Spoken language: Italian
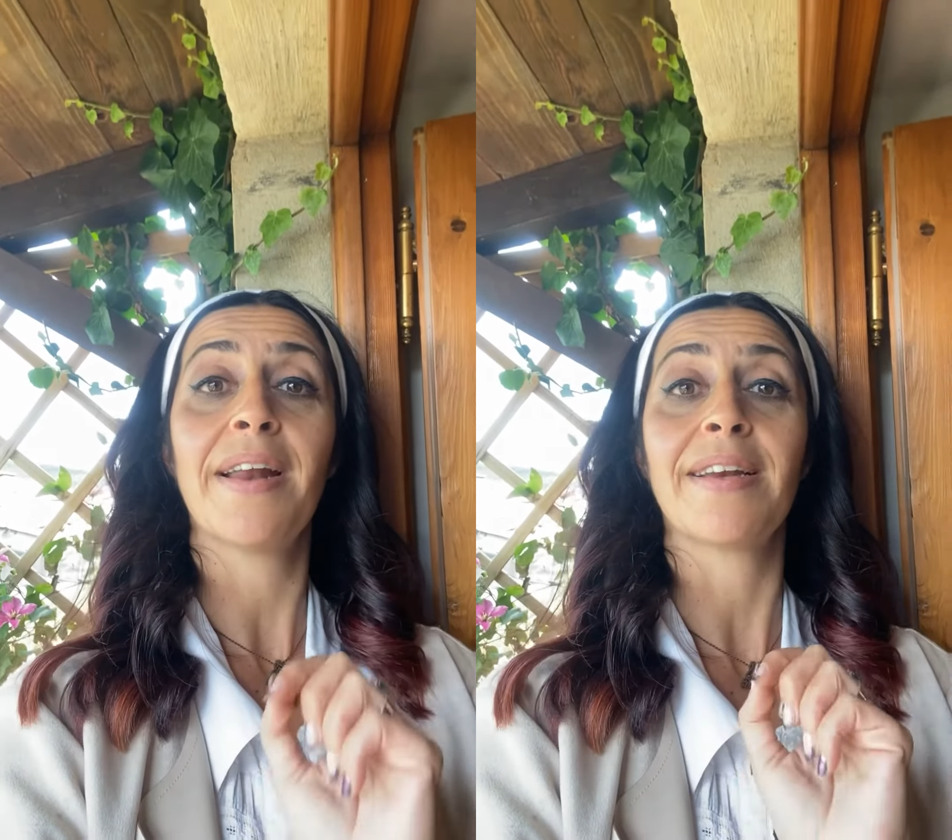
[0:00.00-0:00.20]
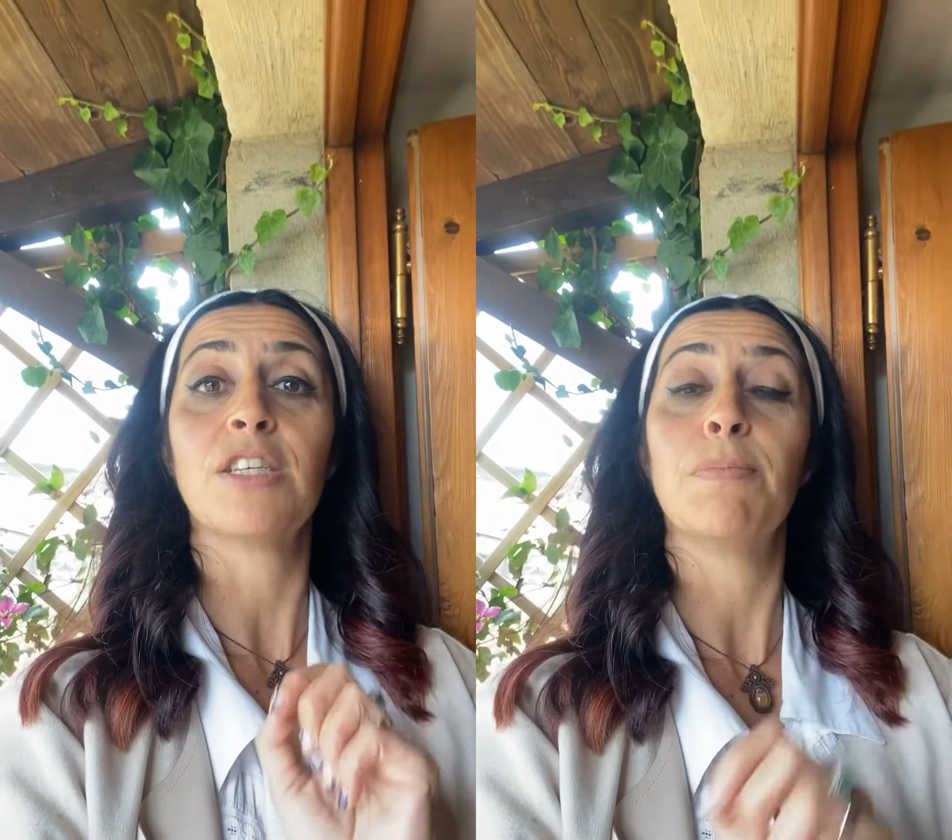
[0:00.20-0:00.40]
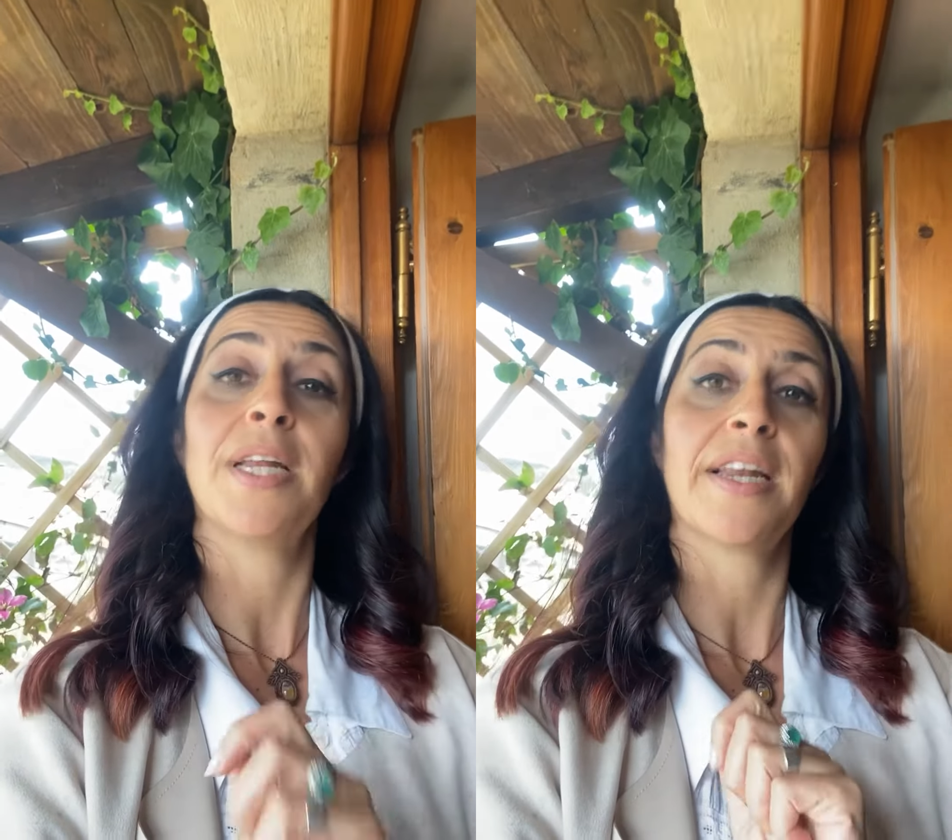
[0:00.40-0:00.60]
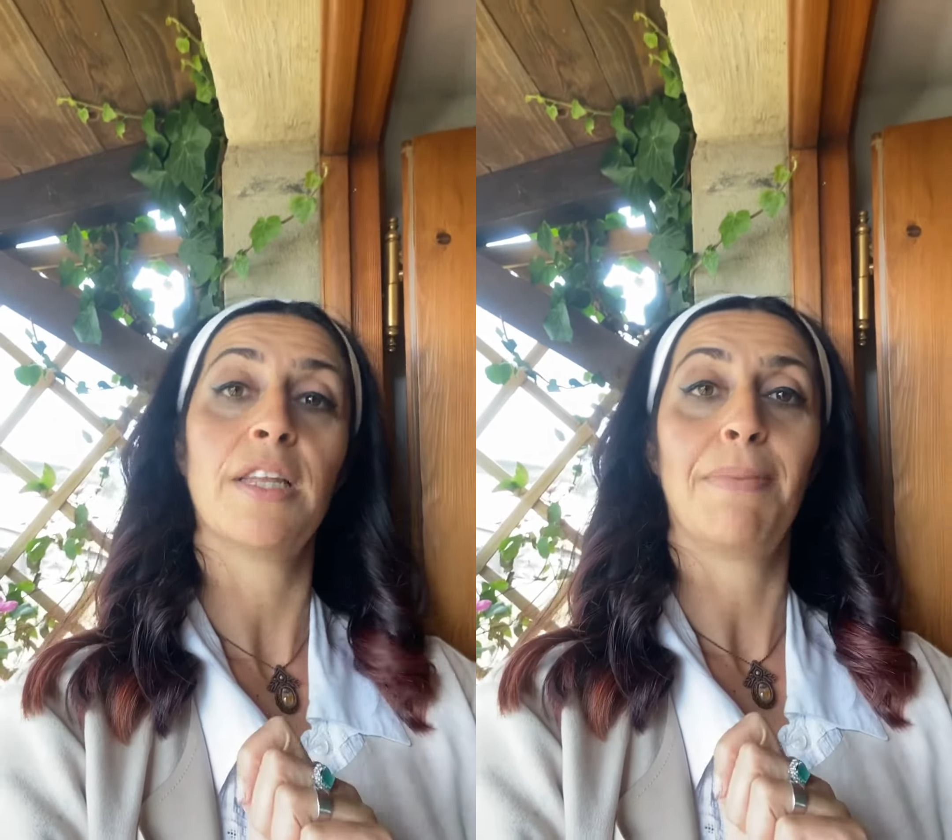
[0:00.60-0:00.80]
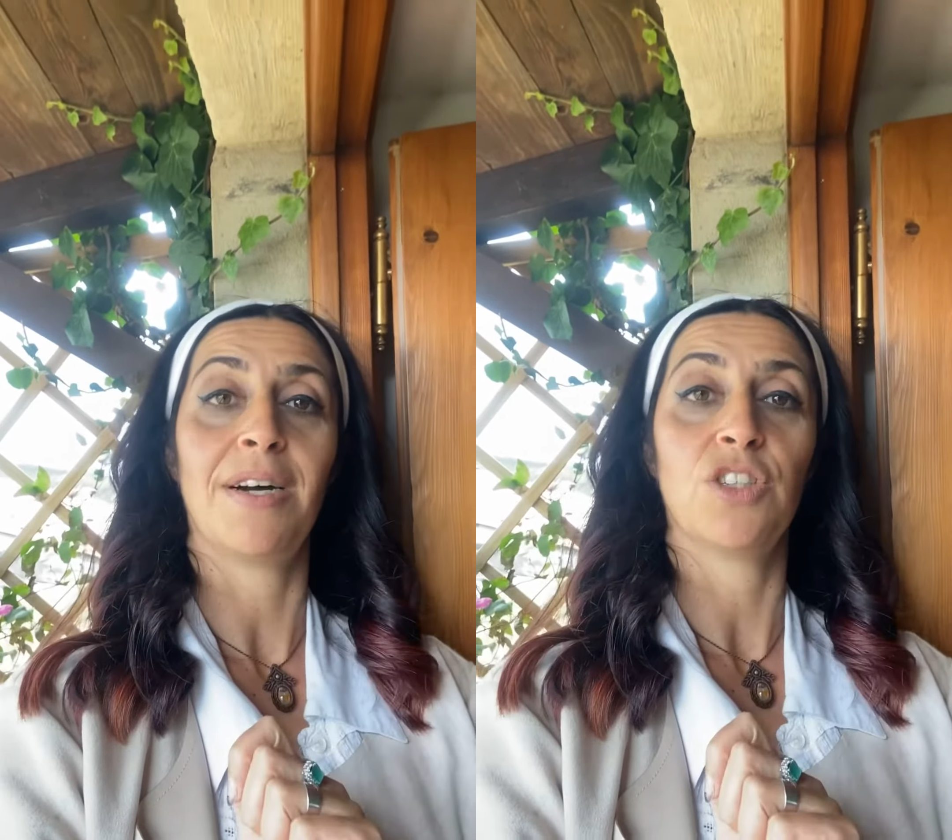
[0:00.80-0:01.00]
respirare di
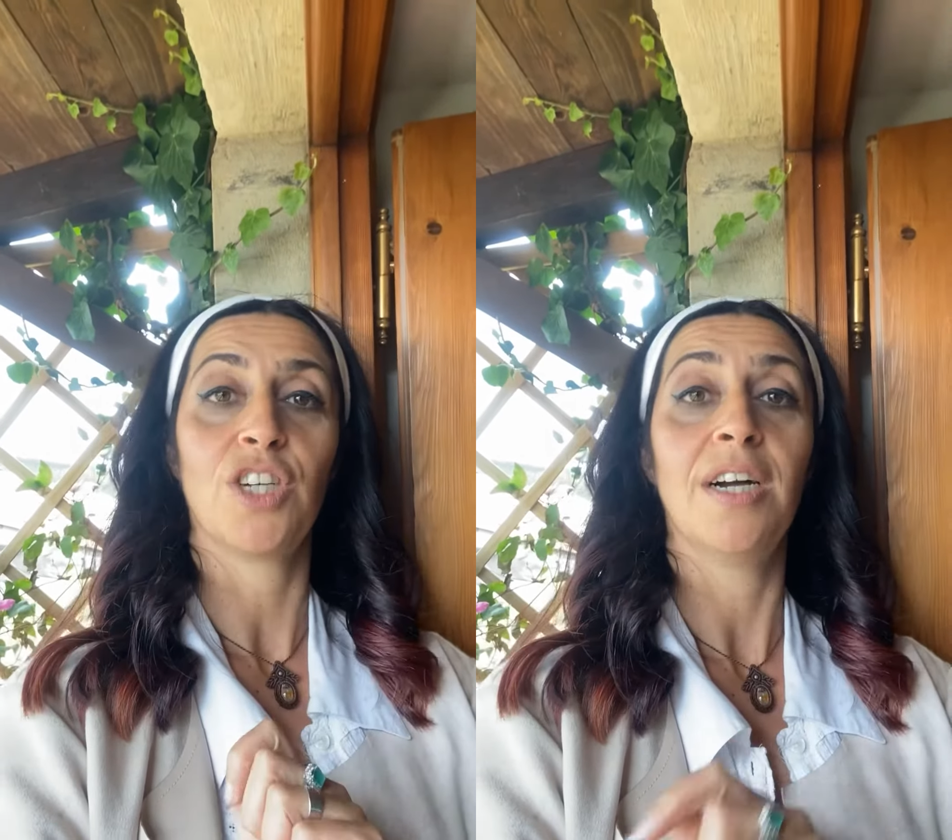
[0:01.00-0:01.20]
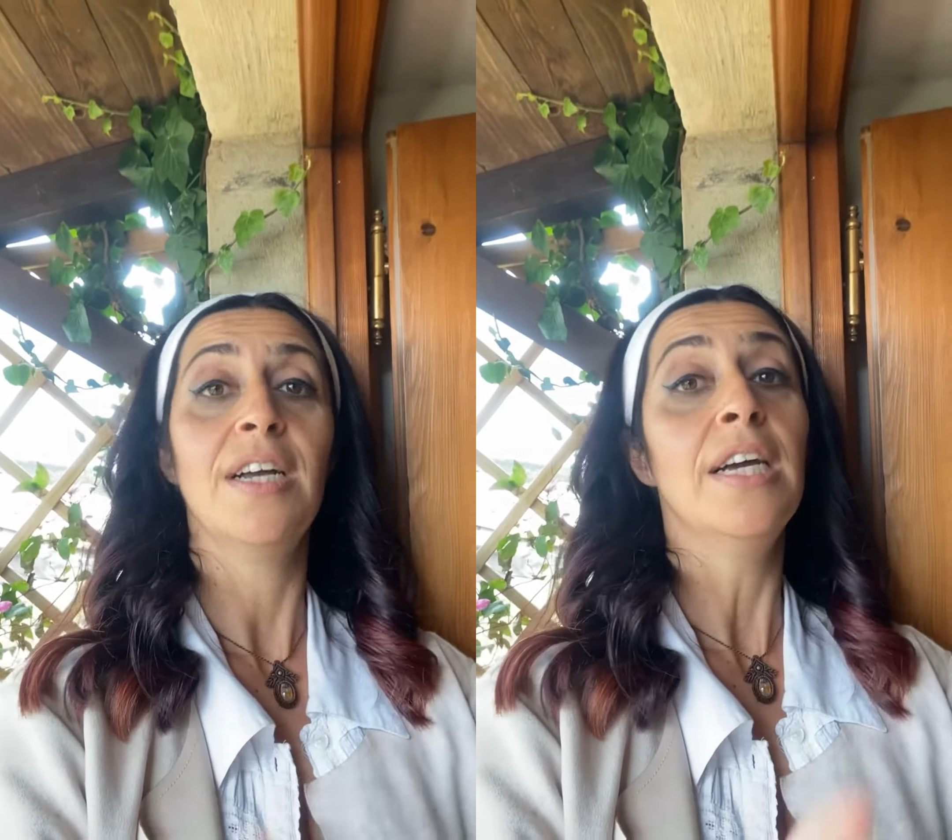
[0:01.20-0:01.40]
pancia.